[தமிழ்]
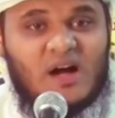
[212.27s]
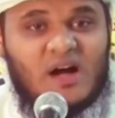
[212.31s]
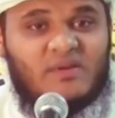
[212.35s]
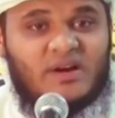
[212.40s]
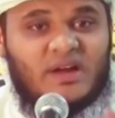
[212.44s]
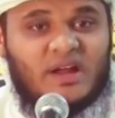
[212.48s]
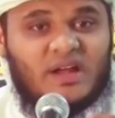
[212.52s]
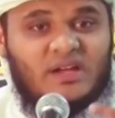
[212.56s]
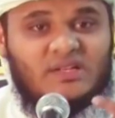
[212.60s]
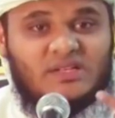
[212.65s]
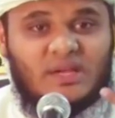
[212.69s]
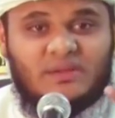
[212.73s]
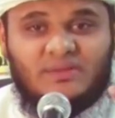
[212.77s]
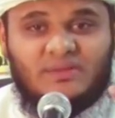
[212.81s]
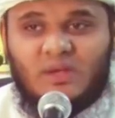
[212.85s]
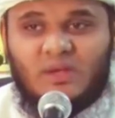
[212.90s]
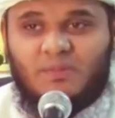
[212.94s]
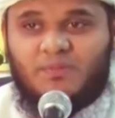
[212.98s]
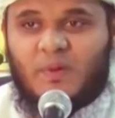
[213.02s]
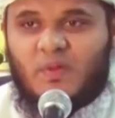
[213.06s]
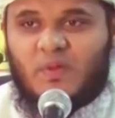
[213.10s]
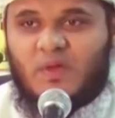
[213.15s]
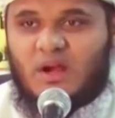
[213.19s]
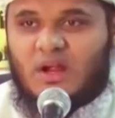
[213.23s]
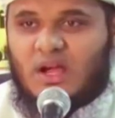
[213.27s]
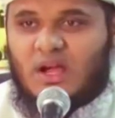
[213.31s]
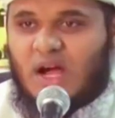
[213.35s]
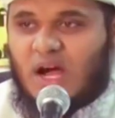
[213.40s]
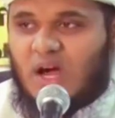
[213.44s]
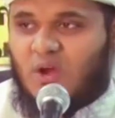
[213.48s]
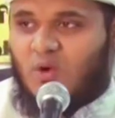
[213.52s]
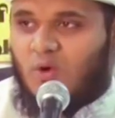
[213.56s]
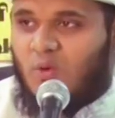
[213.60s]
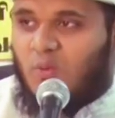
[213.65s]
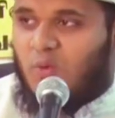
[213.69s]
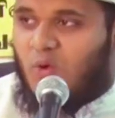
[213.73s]
அவனை சந்திப்பதற்கு
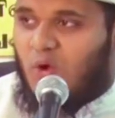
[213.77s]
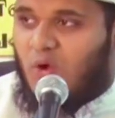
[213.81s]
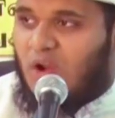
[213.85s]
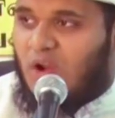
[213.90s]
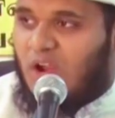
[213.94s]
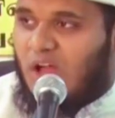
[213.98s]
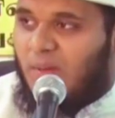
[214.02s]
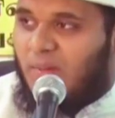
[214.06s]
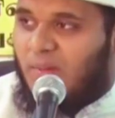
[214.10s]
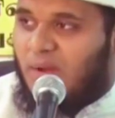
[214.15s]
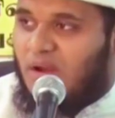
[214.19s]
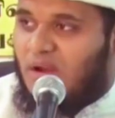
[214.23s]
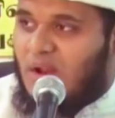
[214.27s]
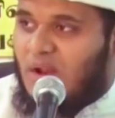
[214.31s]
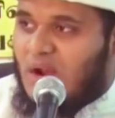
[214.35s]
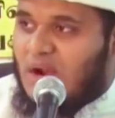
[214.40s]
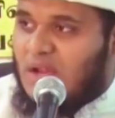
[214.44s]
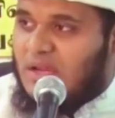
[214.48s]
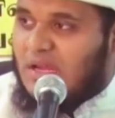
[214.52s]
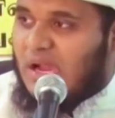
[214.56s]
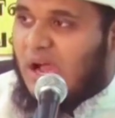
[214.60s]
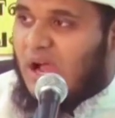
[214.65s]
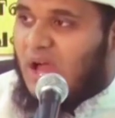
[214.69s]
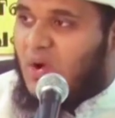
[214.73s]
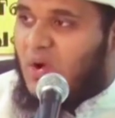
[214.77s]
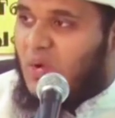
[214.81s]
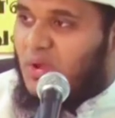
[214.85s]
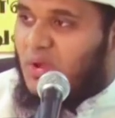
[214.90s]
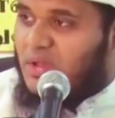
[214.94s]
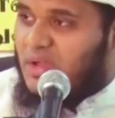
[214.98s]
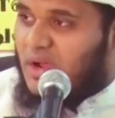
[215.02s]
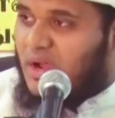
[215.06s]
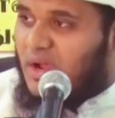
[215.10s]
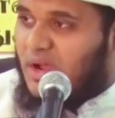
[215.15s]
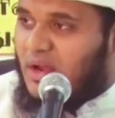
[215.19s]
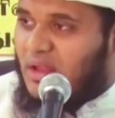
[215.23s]
ஆர்வம் கொள்ளாமல்
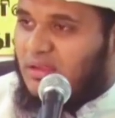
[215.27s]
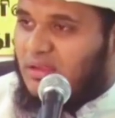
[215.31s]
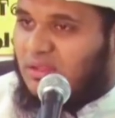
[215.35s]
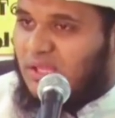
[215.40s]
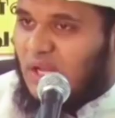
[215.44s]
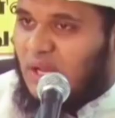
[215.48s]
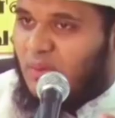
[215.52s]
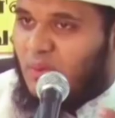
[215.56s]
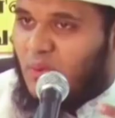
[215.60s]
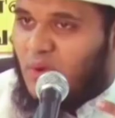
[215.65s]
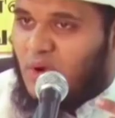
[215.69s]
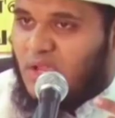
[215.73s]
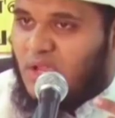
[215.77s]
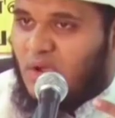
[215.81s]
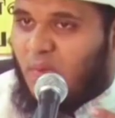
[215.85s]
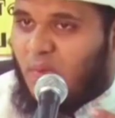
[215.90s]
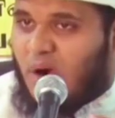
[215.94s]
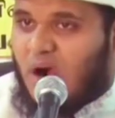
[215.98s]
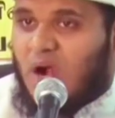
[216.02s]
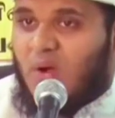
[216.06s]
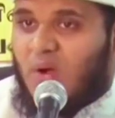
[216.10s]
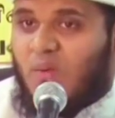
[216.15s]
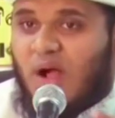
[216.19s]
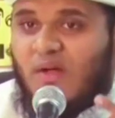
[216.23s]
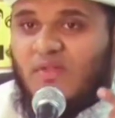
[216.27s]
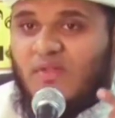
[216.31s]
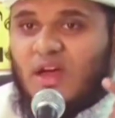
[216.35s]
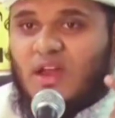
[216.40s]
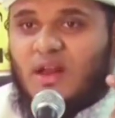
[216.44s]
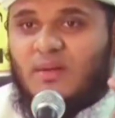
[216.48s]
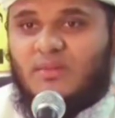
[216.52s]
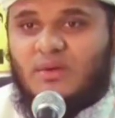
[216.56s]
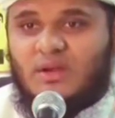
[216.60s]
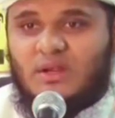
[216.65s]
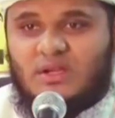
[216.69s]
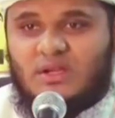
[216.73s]
யாருடைய கரத்தில் இவனுடைய
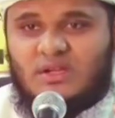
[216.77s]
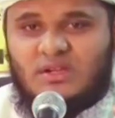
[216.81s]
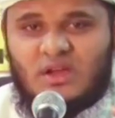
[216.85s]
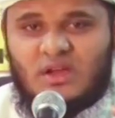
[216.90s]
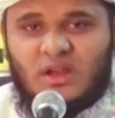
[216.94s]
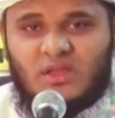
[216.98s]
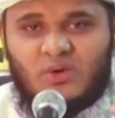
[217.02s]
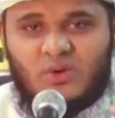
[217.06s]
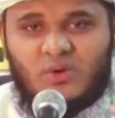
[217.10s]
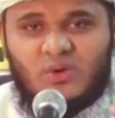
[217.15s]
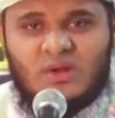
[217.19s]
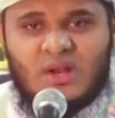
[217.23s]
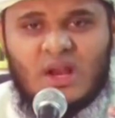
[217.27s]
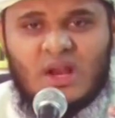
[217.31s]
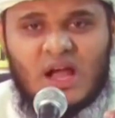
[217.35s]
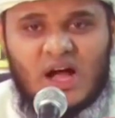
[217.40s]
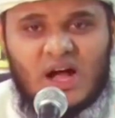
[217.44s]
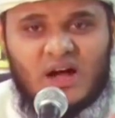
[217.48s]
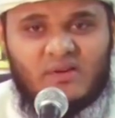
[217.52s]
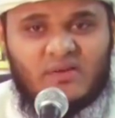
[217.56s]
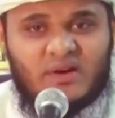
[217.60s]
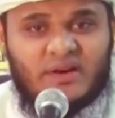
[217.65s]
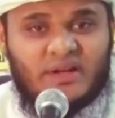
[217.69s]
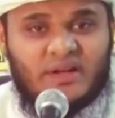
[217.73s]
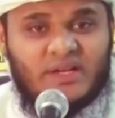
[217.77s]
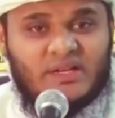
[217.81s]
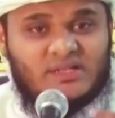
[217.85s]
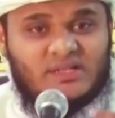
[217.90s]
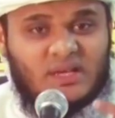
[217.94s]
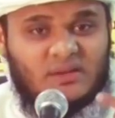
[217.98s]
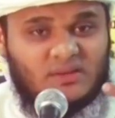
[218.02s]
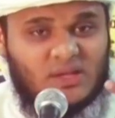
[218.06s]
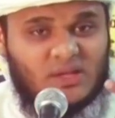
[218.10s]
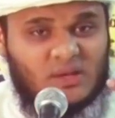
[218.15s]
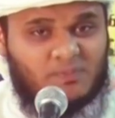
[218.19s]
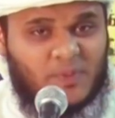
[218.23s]
வாழ்வாதாரம் இருக்கிறதோ அவனை
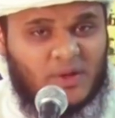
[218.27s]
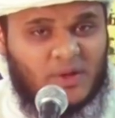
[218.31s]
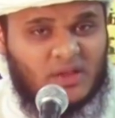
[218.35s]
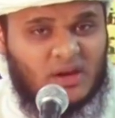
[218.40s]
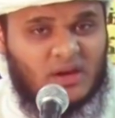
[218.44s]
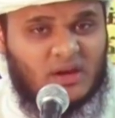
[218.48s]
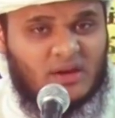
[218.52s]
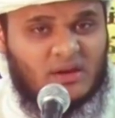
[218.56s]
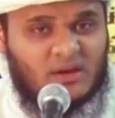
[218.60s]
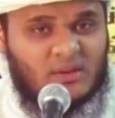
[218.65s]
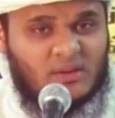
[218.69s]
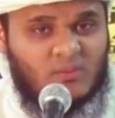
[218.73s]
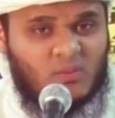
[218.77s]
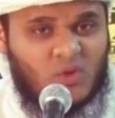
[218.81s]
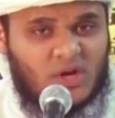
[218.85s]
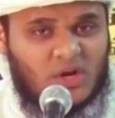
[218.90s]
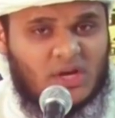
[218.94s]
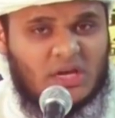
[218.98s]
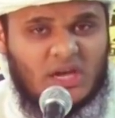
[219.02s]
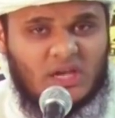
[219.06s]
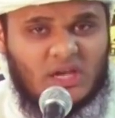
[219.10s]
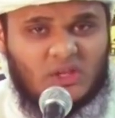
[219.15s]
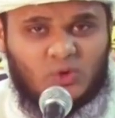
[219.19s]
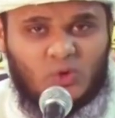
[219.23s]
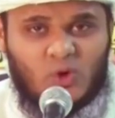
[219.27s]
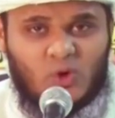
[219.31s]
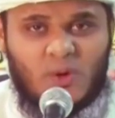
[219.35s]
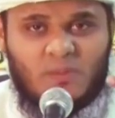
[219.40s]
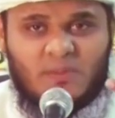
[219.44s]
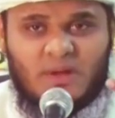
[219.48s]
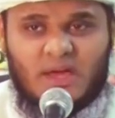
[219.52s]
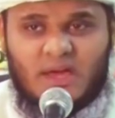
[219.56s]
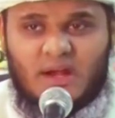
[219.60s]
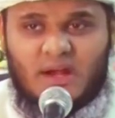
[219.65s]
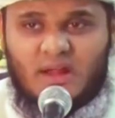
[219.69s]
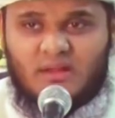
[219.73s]
சந்திப்பதில்
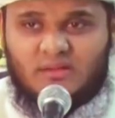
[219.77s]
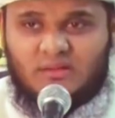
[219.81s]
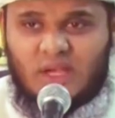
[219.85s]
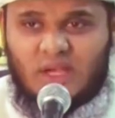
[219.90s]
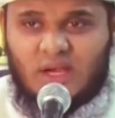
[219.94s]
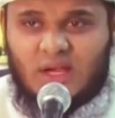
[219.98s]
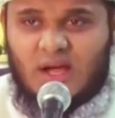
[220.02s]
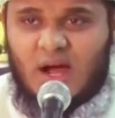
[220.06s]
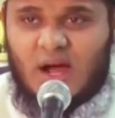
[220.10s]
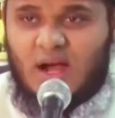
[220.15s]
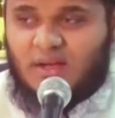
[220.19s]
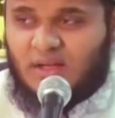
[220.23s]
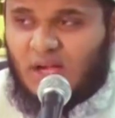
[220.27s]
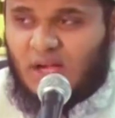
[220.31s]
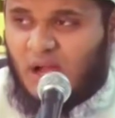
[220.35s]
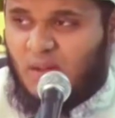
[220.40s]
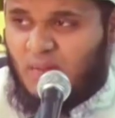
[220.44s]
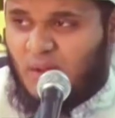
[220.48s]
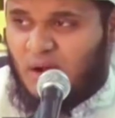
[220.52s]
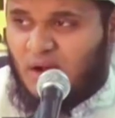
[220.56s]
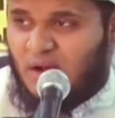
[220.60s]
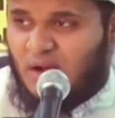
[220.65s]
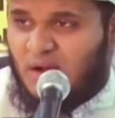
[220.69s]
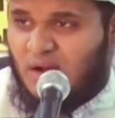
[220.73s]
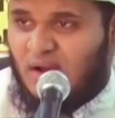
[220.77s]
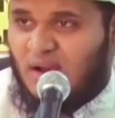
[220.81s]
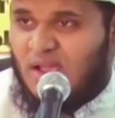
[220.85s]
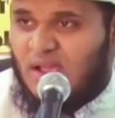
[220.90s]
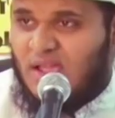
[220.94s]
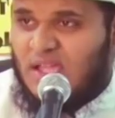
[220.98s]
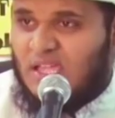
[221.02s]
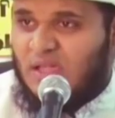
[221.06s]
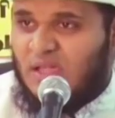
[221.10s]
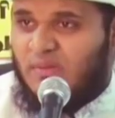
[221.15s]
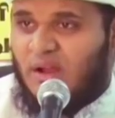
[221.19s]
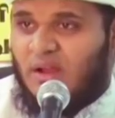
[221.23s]
முக்கியத்துவம் நேரத்தை காட்டாமல்
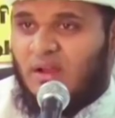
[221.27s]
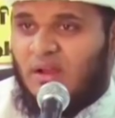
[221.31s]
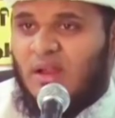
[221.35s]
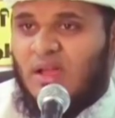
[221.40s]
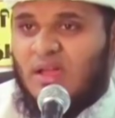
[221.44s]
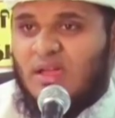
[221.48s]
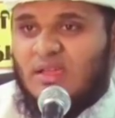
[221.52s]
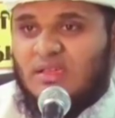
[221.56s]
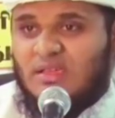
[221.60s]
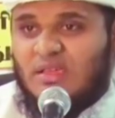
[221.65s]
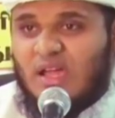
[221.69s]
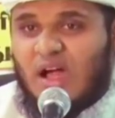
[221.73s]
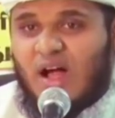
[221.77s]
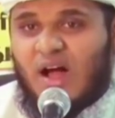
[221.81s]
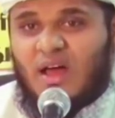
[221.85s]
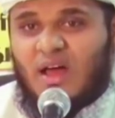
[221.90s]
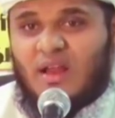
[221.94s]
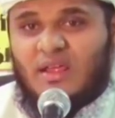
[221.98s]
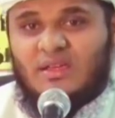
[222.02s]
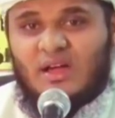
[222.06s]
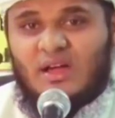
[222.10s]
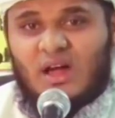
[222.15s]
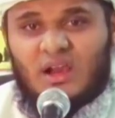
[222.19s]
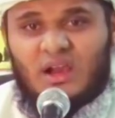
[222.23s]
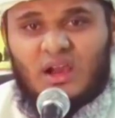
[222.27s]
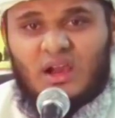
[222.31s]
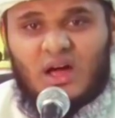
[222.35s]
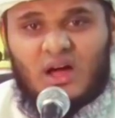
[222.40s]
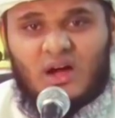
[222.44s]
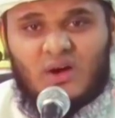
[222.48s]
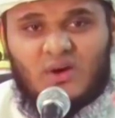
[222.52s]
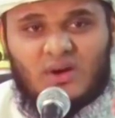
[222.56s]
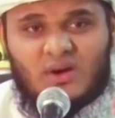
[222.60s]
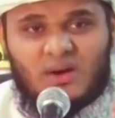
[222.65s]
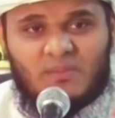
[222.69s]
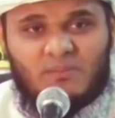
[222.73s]
இவன் யாரை
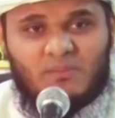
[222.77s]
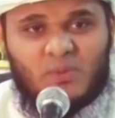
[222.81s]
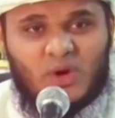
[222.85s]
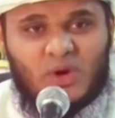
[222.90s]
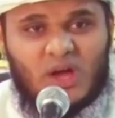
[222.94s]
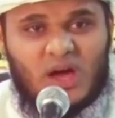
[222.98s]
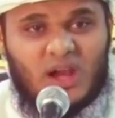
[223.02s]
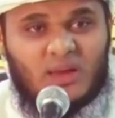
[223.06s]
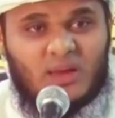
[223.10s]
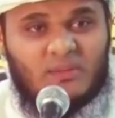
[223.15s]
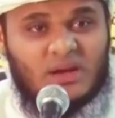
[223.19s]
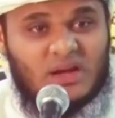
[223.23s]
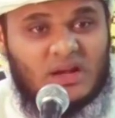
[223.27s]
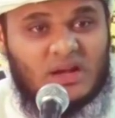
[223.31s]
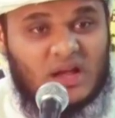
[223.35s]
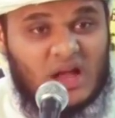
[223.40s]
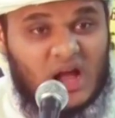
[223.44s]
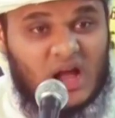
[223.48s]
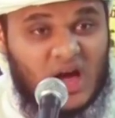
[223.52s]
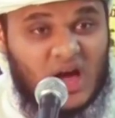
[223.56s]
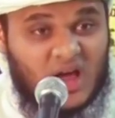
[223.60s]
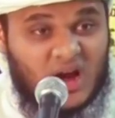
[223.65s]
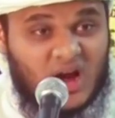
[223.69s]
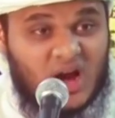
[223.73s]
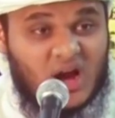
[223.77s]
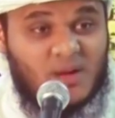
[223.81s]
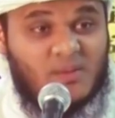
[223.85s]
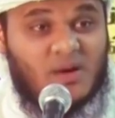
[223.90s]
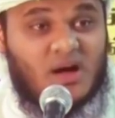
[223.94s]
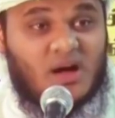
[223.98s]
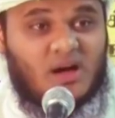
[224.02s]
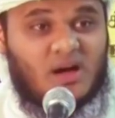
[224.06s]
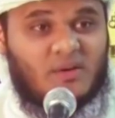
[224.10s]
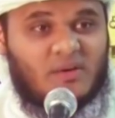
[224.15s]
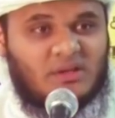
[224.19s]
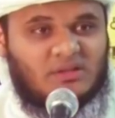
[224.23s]
அல்லாஹ் ரப்புலாலமின்
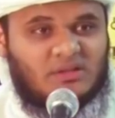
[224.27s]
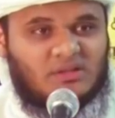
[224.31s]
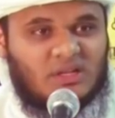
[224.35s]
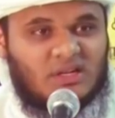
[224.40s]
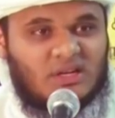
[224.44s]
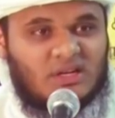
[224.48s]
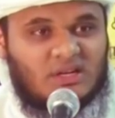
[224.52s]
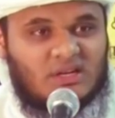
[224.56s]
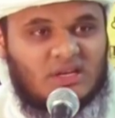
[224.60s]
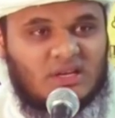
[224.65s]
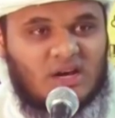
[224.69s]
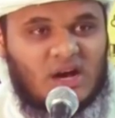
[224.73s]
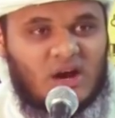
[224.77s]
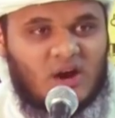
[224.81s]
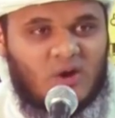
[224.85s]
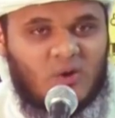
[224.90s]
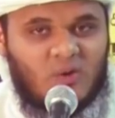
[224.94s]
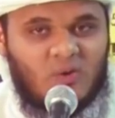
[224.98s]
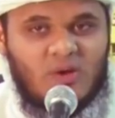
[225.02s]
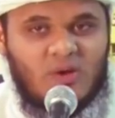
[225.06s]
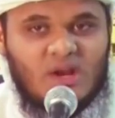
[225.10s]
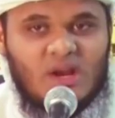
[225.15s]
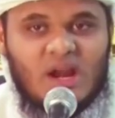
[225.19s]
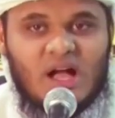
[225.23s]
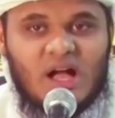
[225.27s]
காரணமாக வைத்திருக்கிறானோ